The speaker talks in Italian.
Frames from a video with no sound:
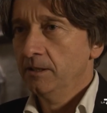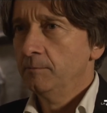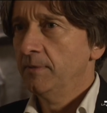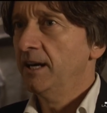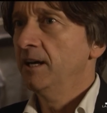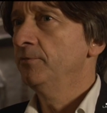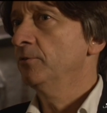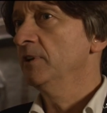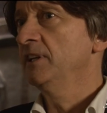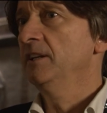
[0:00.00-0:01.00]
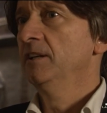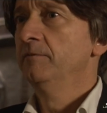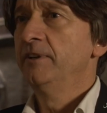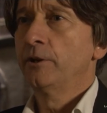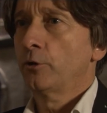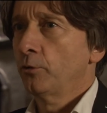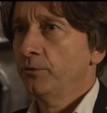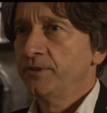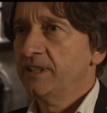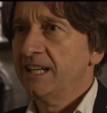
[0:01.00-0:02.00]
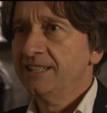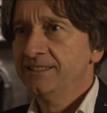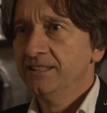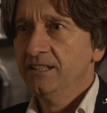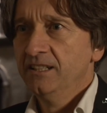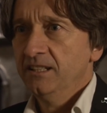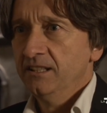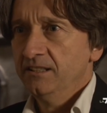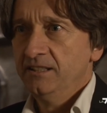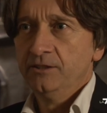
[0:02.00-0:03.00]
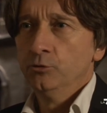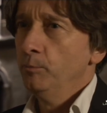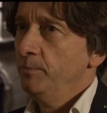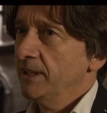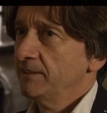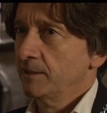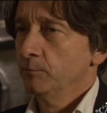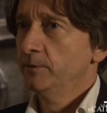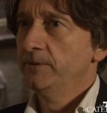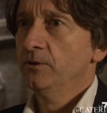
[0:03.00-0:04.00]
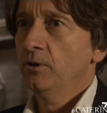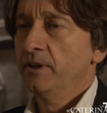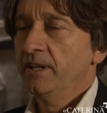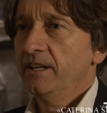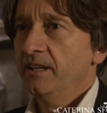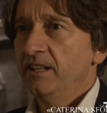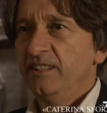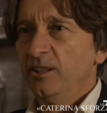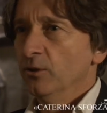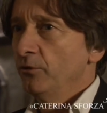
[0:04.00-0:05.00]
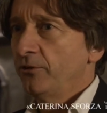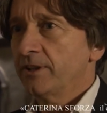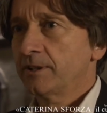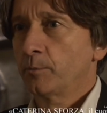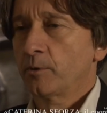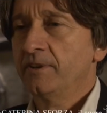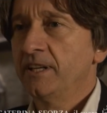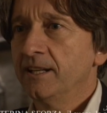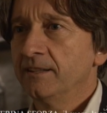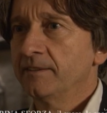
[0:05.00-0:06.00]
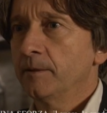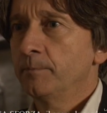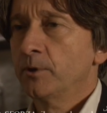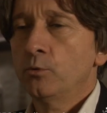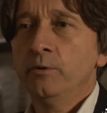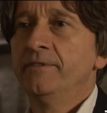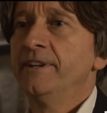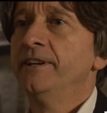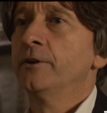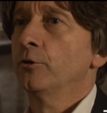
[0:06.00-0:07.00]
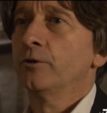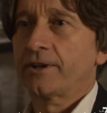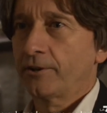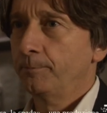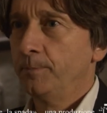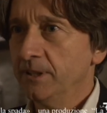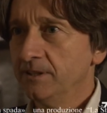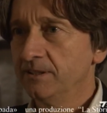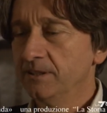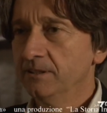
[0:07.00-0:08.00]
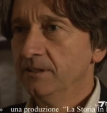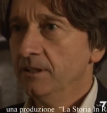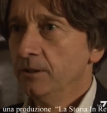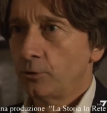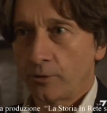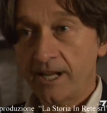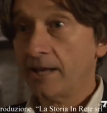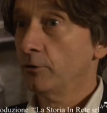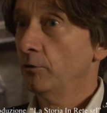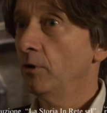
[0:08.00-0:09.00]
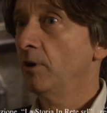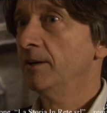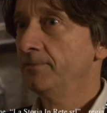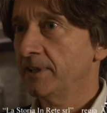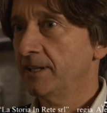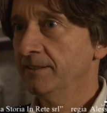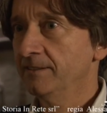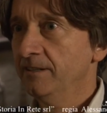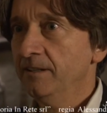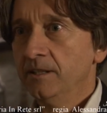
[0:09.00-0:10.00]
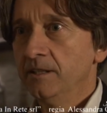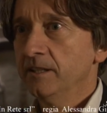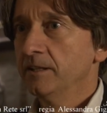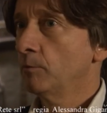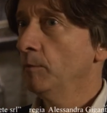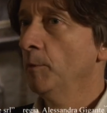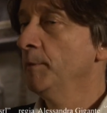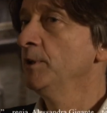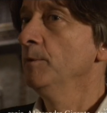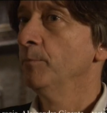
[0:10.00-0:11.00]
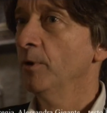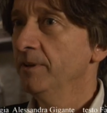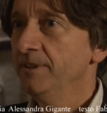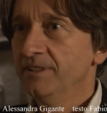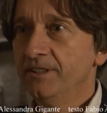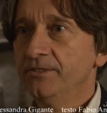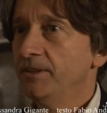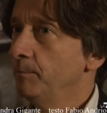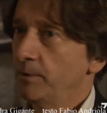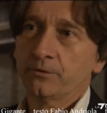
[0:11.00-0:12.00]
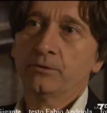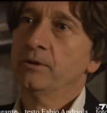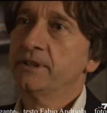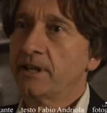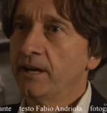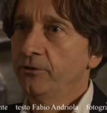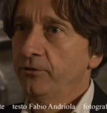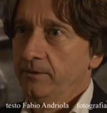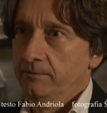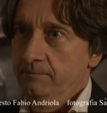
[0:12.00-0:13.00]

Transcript: Ma a Forlì vennero considerati di dubbia attribuzione e di non certa provenienza, per cui vennero respinti. Tornarono a Firenze e da quel momento in poi se ne perdono le tracce.